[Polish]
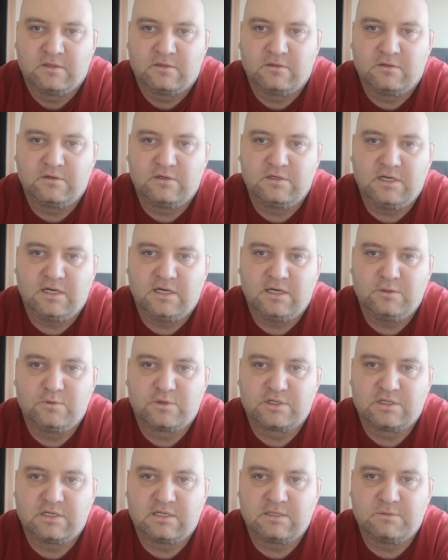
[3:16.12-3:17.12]
No i ja
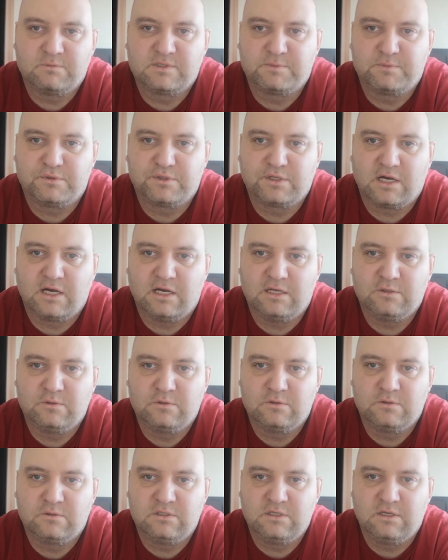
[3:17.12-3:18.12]
już na tym
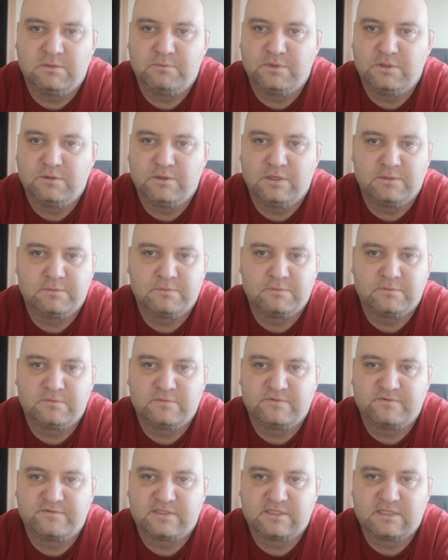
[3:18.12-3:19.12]
spotkaniu nie
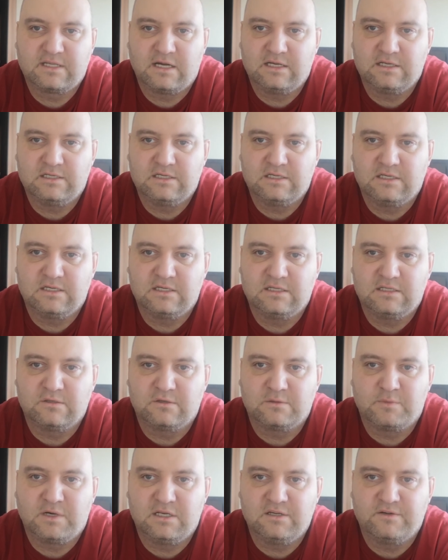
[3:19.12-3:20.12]
byłem w stanie
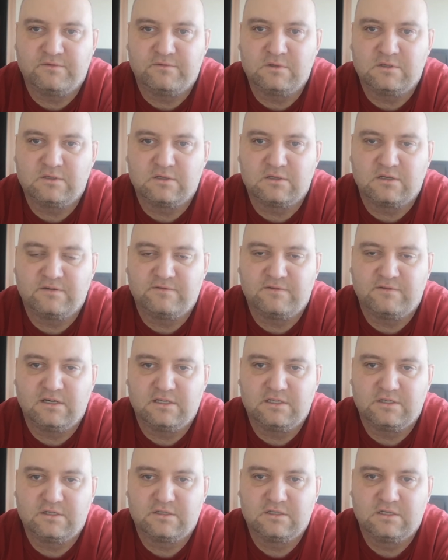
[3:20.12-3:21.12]
normalnie
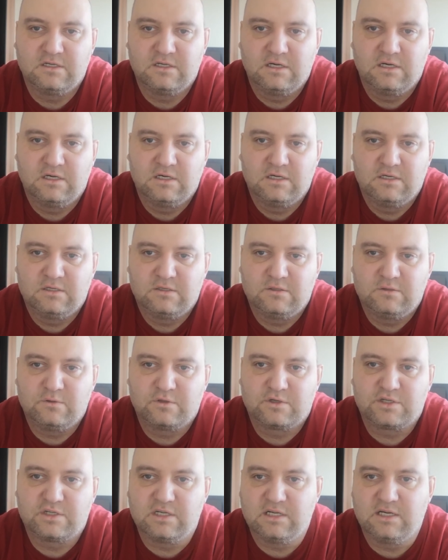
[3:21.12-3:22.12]
funkcjonować.
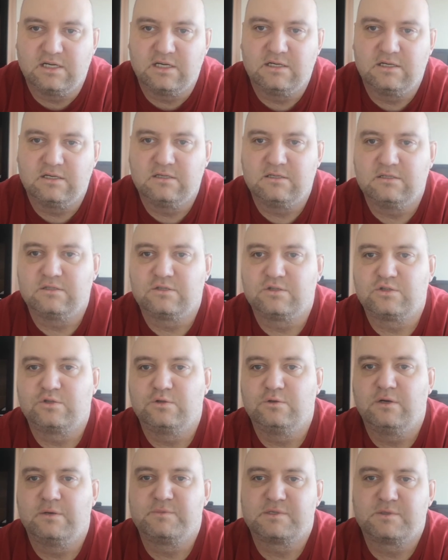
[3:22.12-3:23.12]
Już się
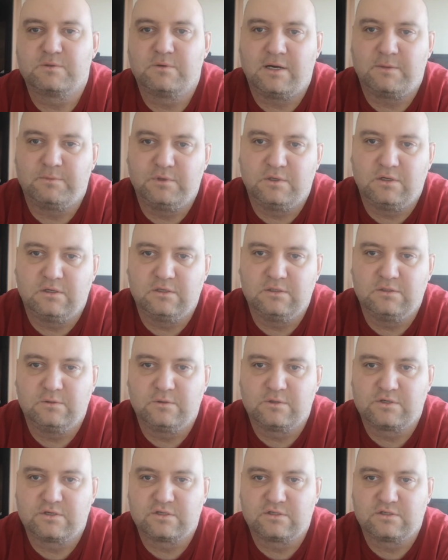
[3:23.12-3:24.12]
czułem słabo,
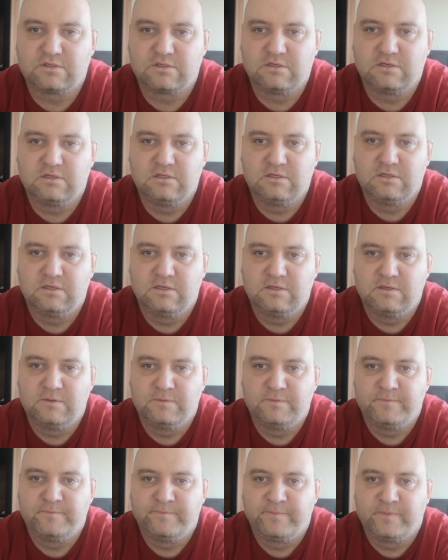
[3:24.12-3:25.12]
już,
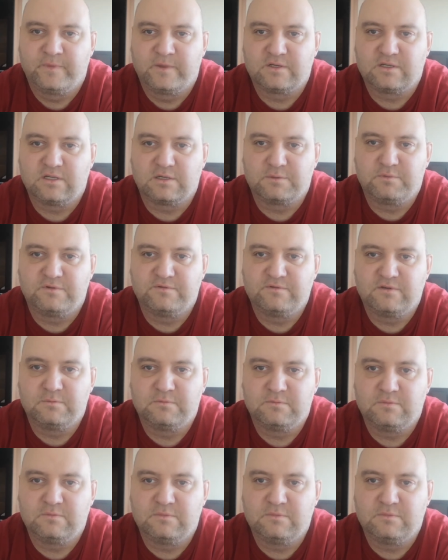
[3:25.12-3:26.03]
że tak powiem,